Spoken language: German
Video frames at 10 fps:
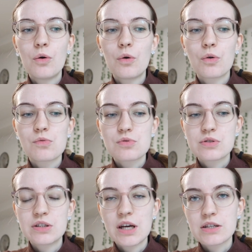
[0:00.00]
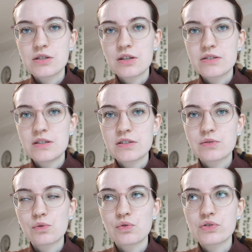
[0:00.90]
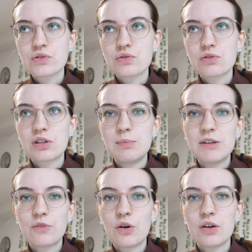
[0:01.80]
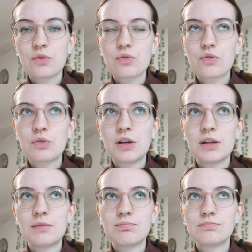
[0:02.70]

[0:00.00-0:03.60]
Und ich hatte jetzt nicht so Lust, zur Chemievorlesung zu gehen